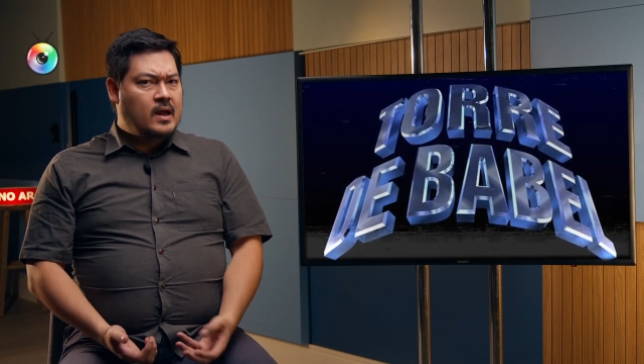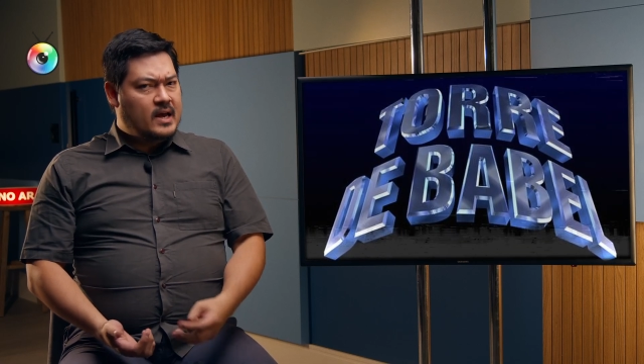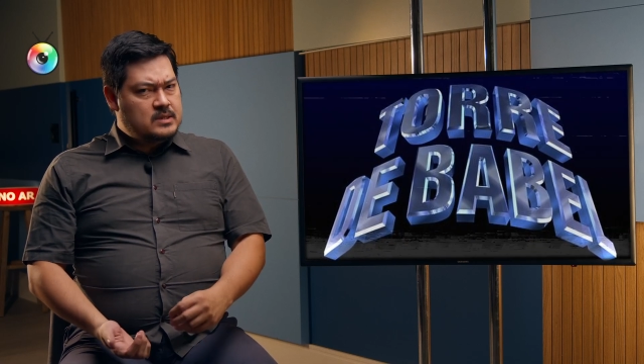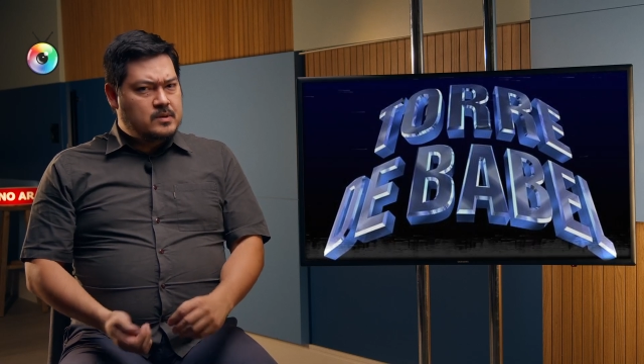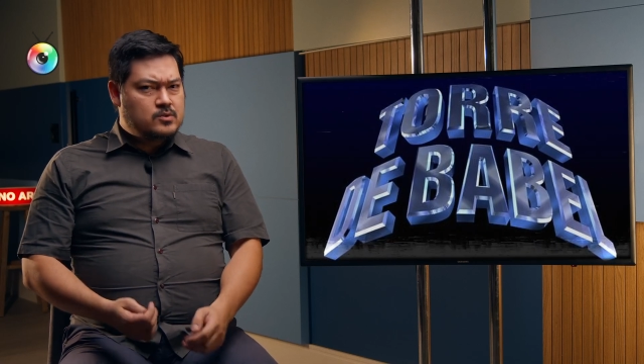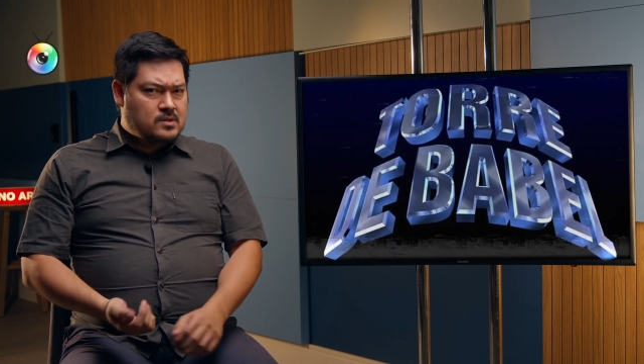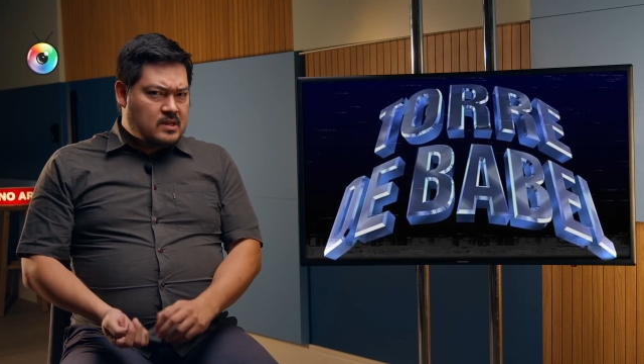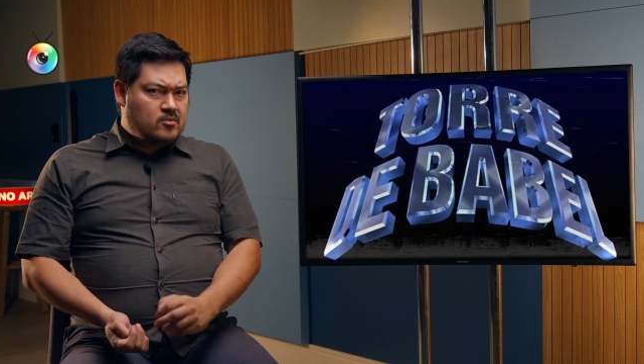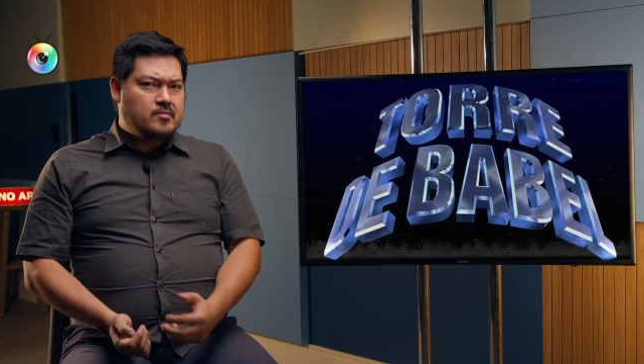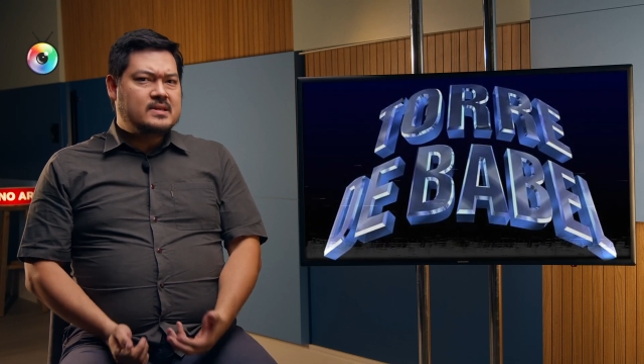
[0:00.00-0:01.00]
as pessoas
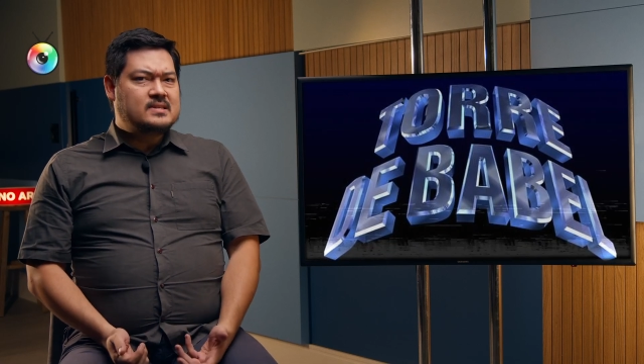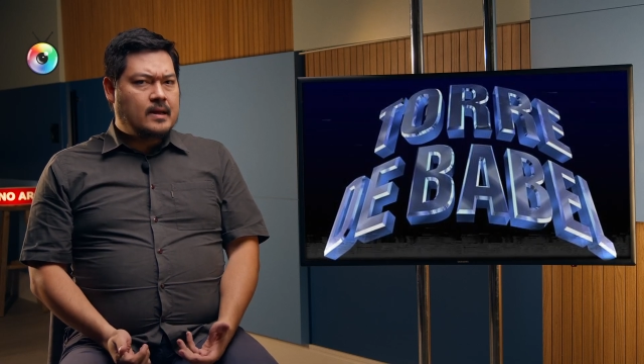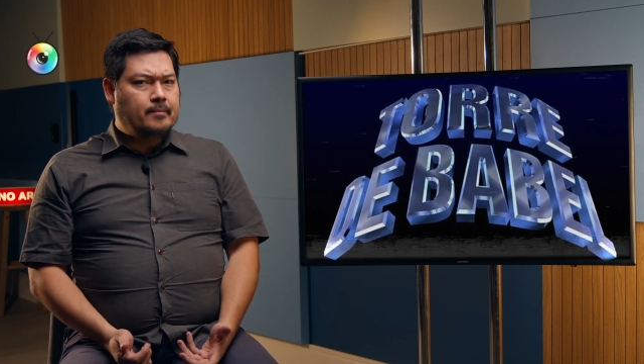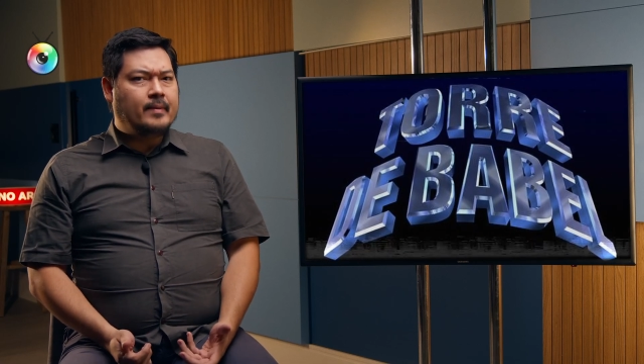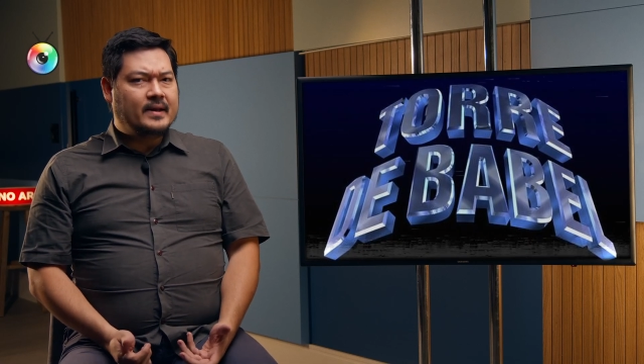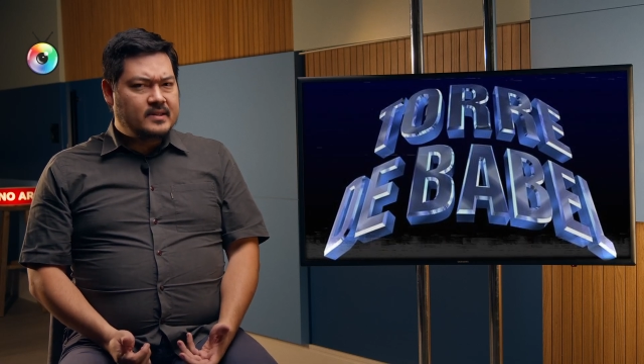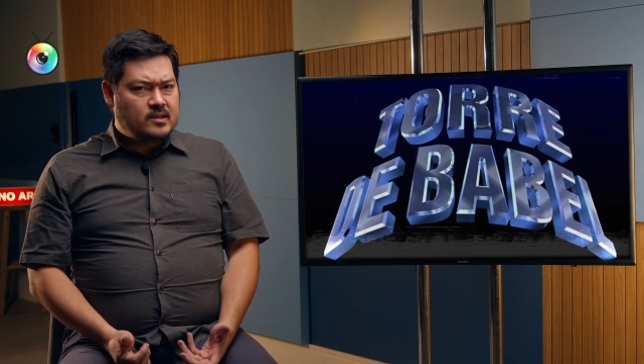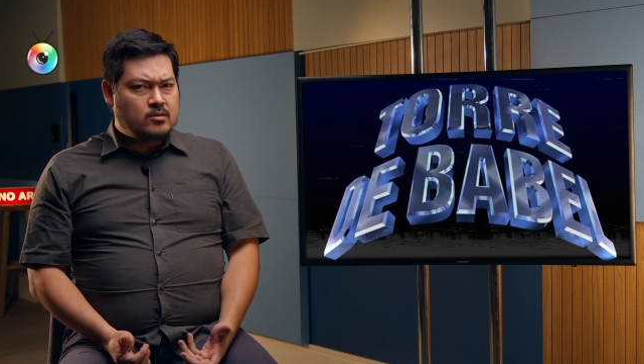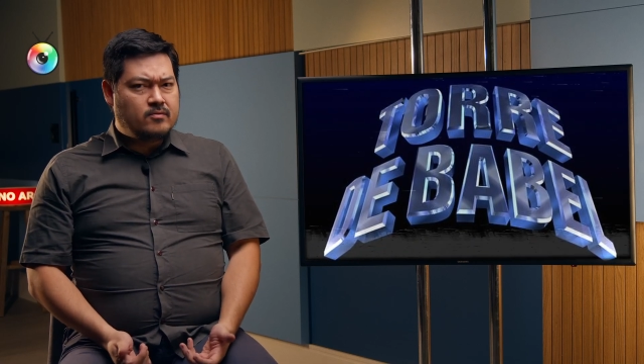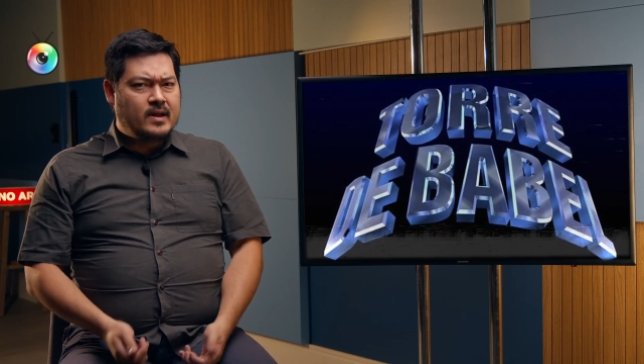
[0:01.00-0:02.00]
davam uma escapada
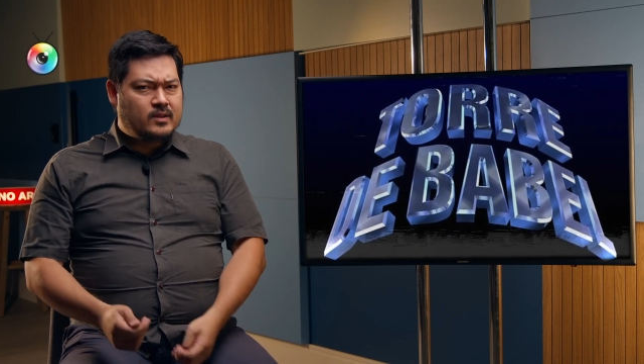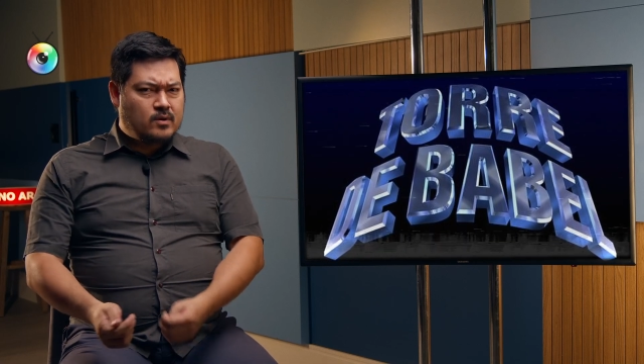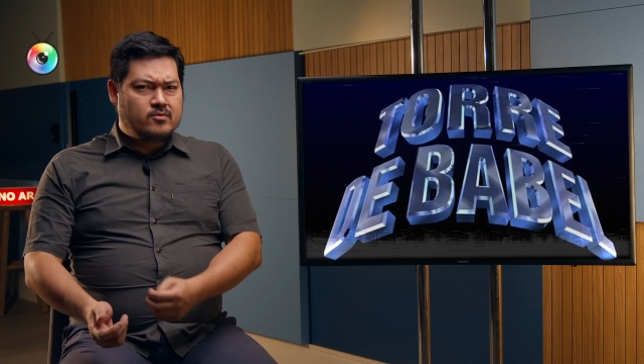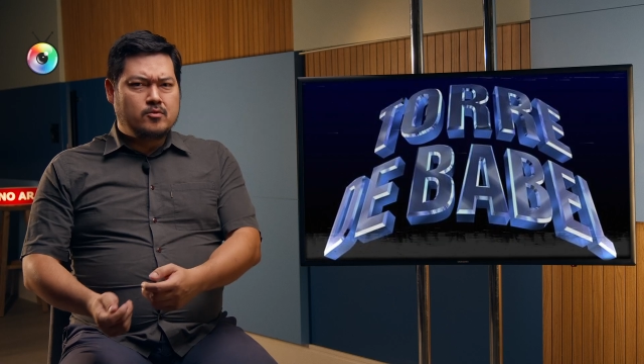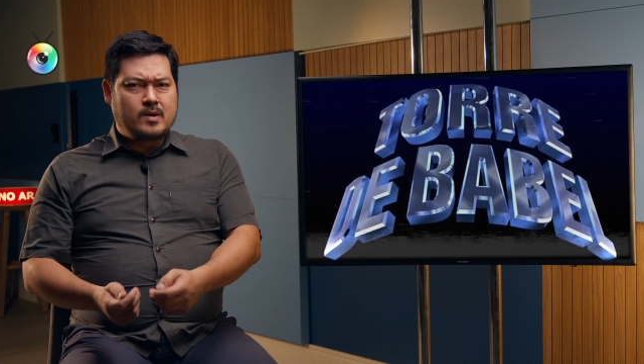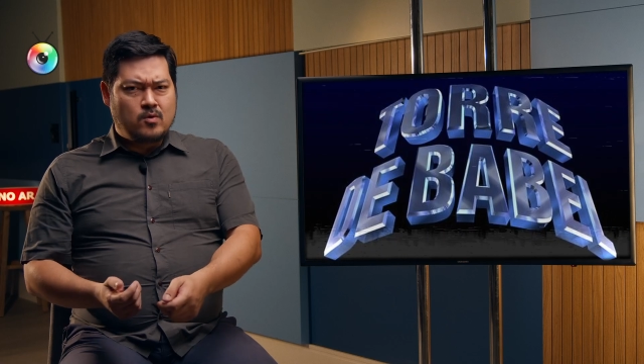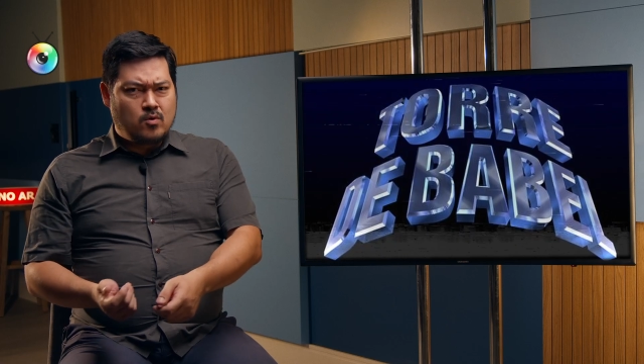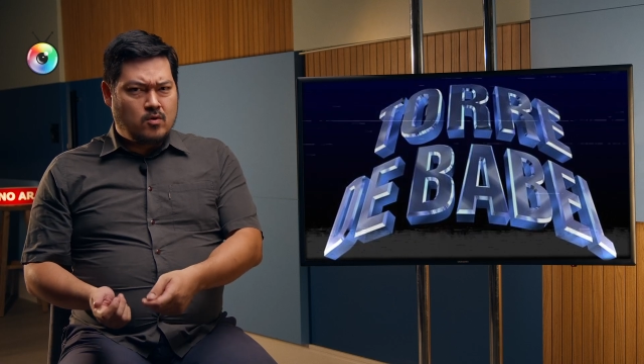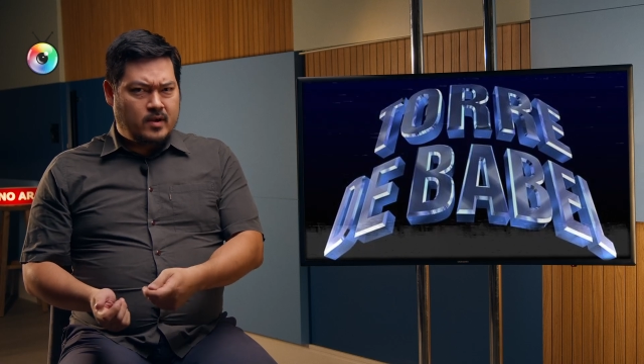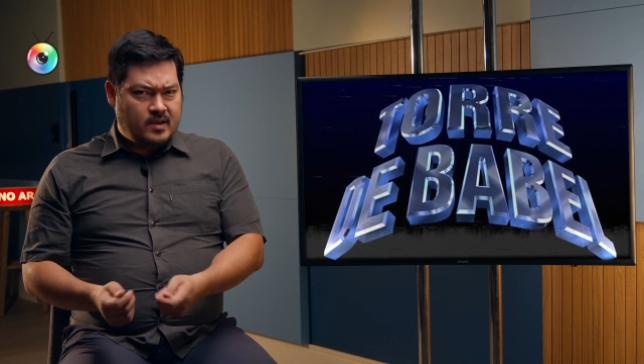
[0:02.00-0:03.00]
da novela, então havia uma
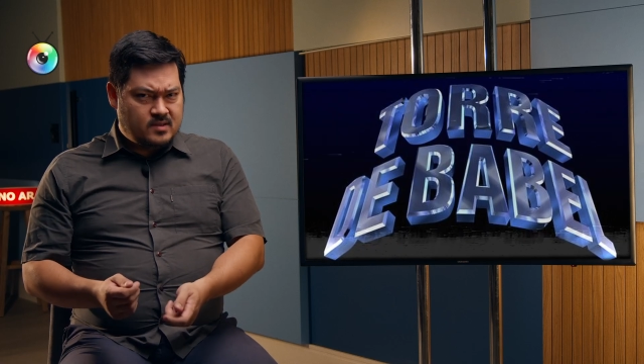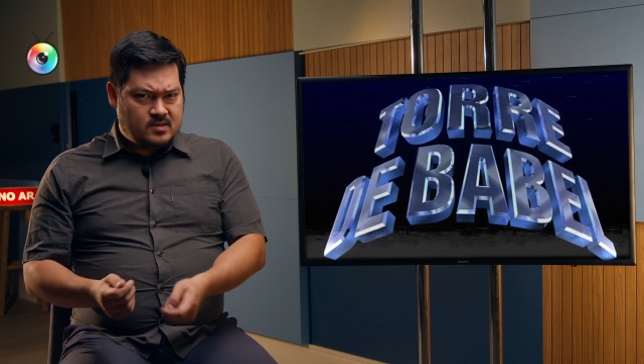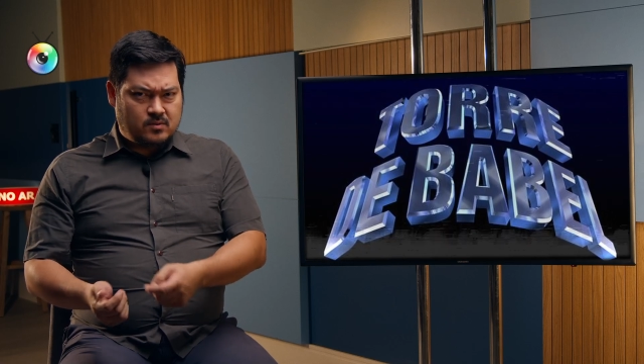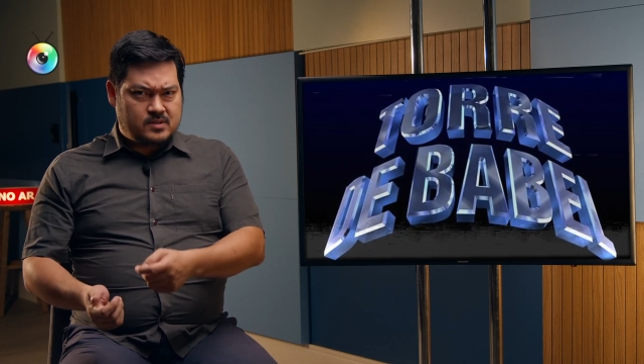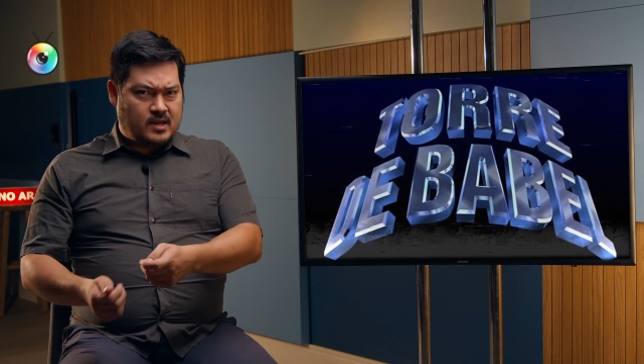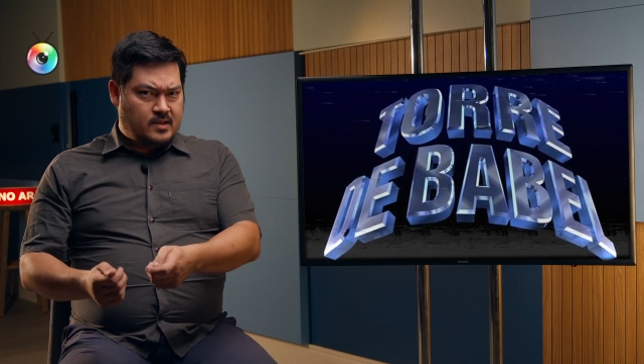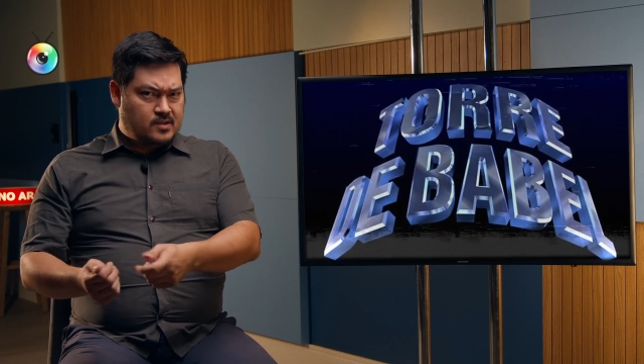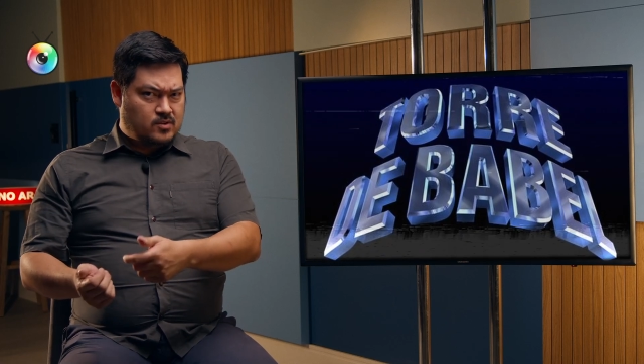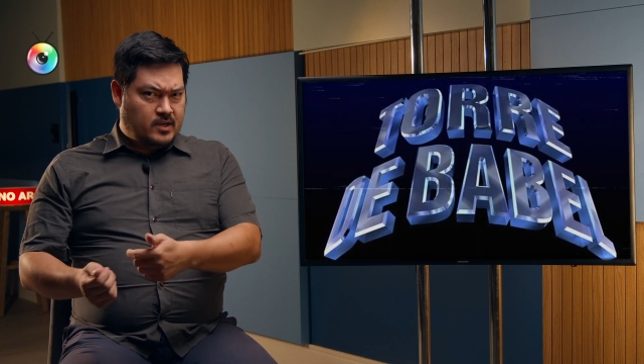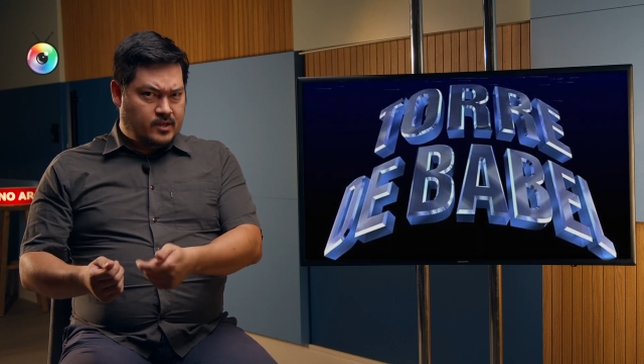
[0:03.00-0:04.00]
concorrência, os
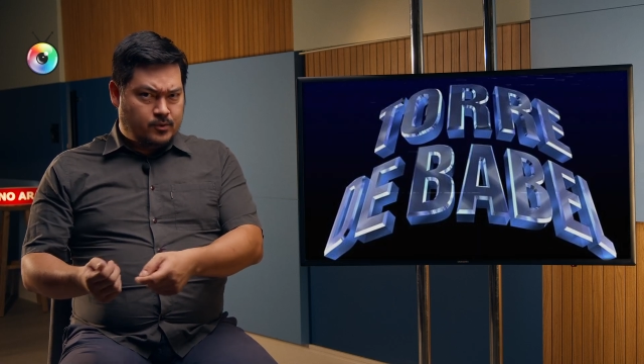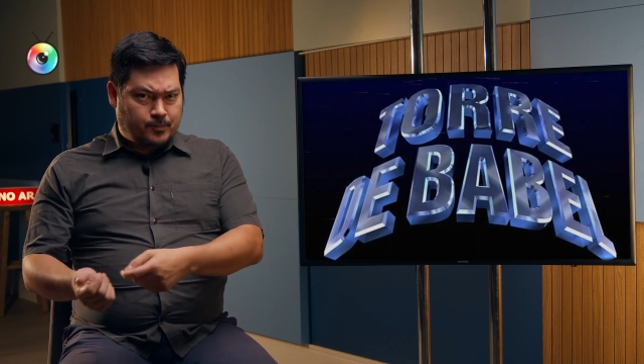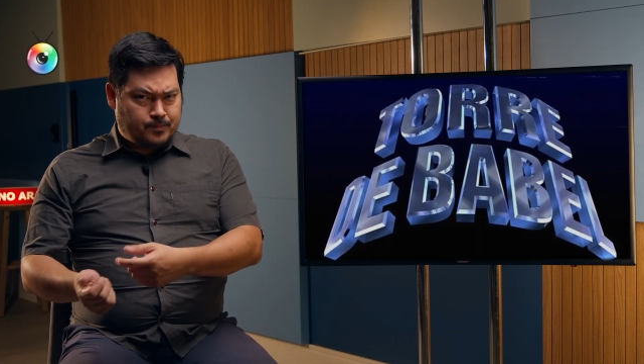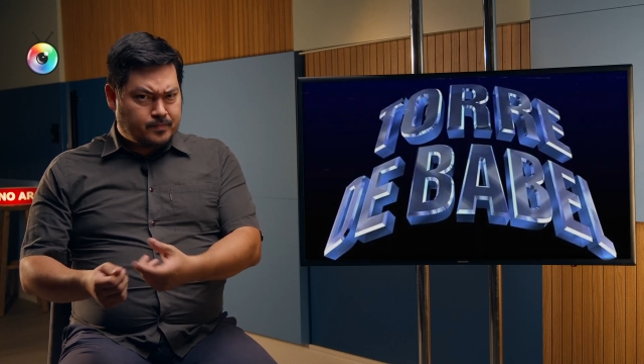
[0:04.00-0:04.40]
canais olhando